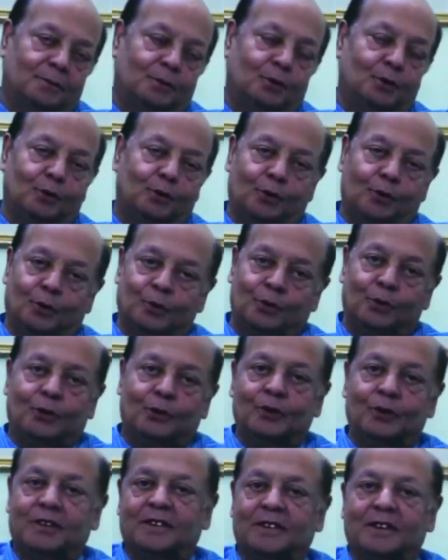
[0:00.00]
অনুরোধও
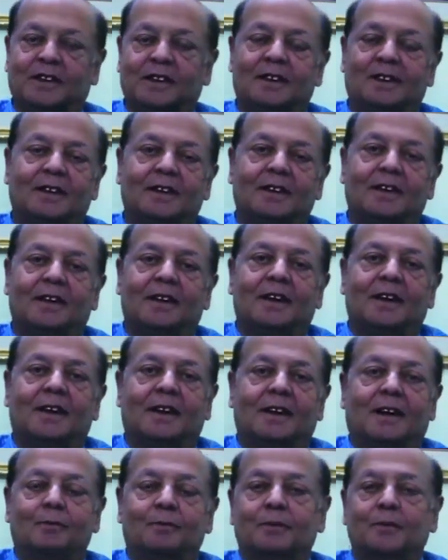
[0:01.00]
করছি
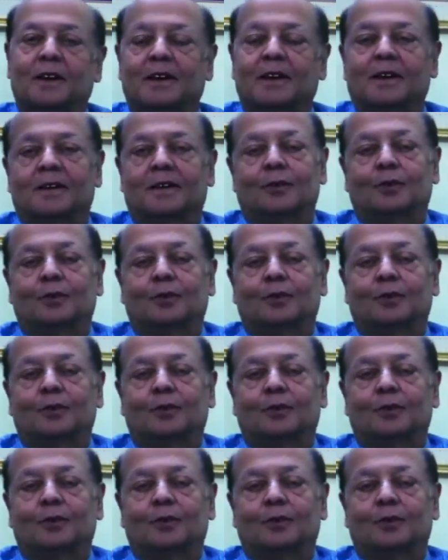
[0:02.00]
যে আপনারা